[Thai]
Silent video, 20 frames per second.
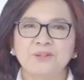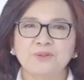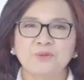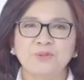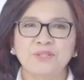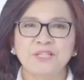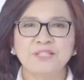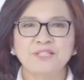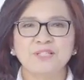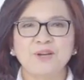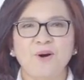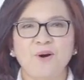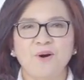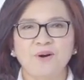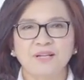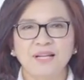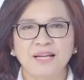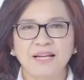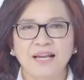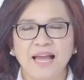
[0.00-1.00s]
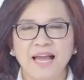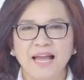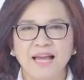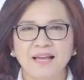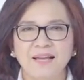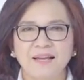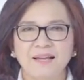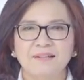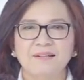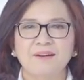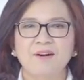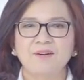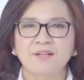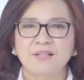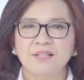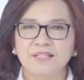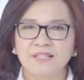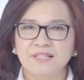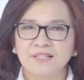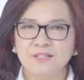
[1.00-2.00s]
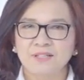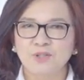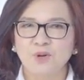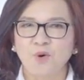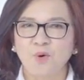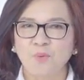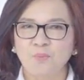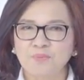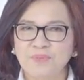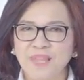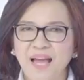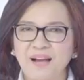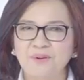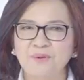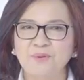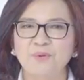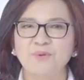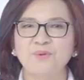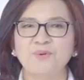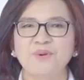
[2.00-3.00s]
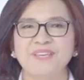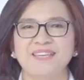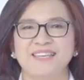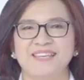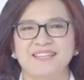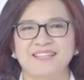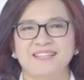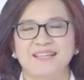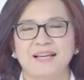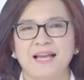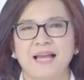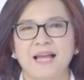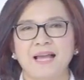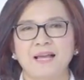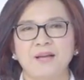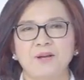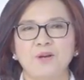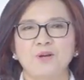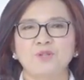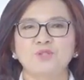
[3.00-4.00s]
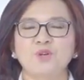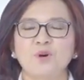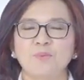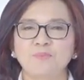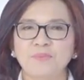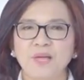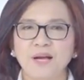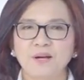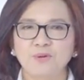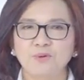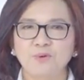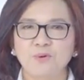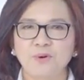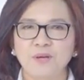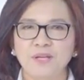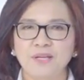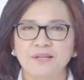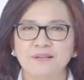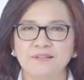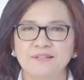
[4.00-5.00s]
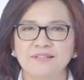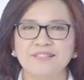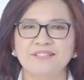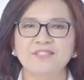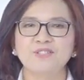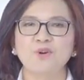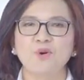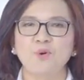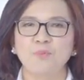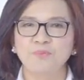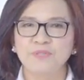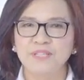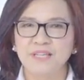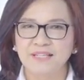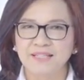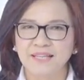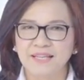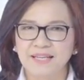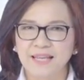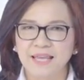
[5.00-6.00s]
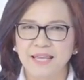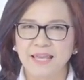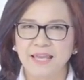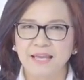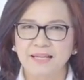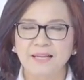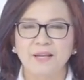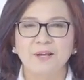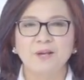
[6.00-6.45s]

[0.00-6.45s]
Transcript: กัดตัวที่สองนะคะก็คือโสมตังกุยนะคะโสมตังกุยหรือโสมหญิงนั่นเอง